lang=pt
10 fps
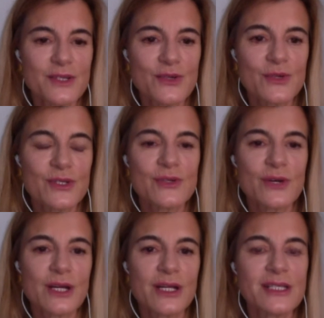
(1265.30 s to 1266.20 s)
as coisas
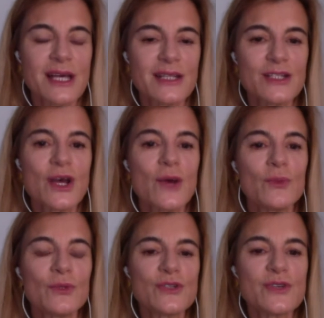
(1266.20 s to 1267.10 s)
organizadas,
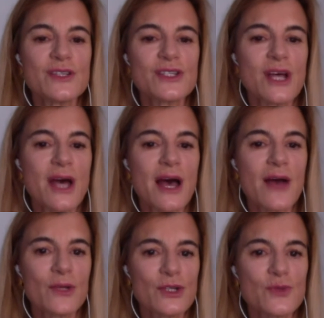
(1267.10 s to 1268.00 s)
muitas vezes,
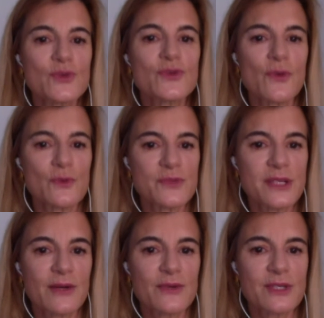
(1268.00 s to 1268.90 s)
quando as pessoas vão
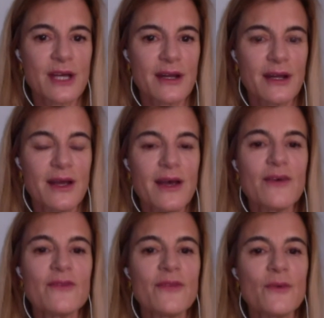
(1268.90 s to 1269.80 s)
começar a usar,
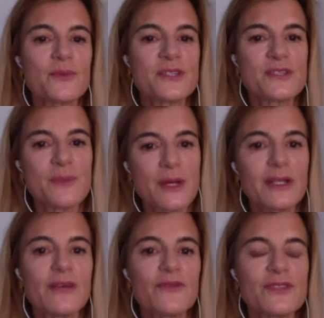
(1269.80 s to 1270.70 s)
vão perceber
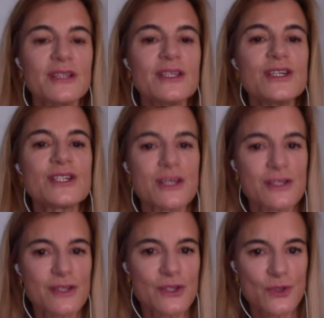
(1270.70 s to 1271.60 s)
que têm que fazer
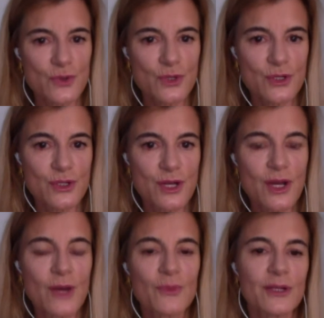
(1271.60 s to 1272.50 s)
ligeiros ajustes.
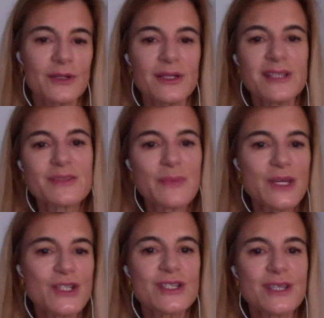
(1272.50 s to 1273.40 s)
Portanto, nesse
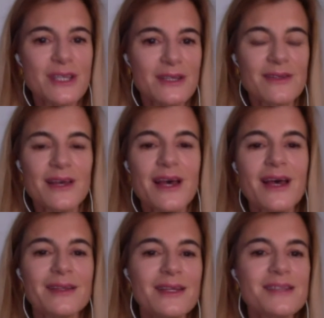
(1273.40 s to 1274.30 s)
mês seguinte,
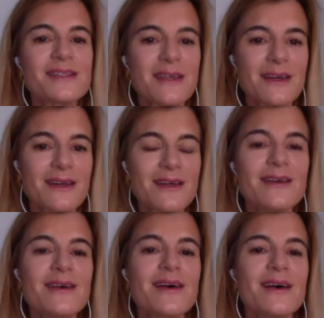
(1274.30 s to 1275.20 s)
dizem
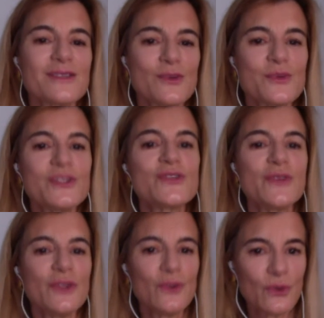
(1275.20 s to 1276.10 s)
que são precisos
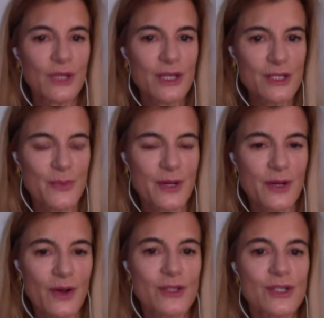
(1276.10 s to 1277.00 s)
21 dias para
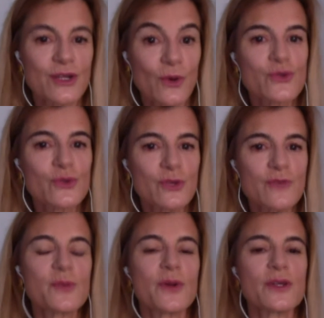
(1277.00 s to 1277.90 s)
nós,
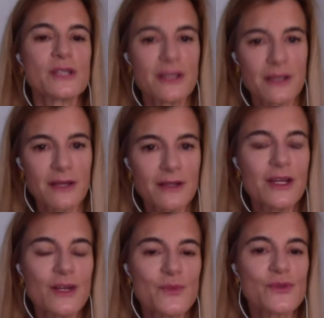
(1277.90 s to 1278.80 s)
consecutivos para nós
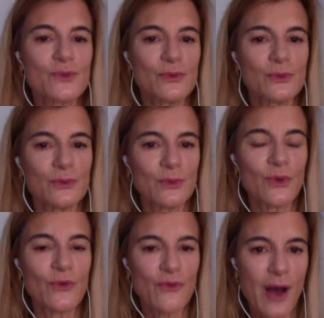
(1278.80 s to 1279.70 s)
adquirirmos um, um
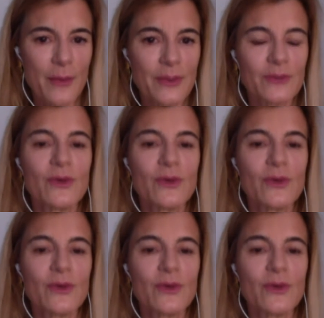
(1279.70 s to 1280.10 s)
novo hábito.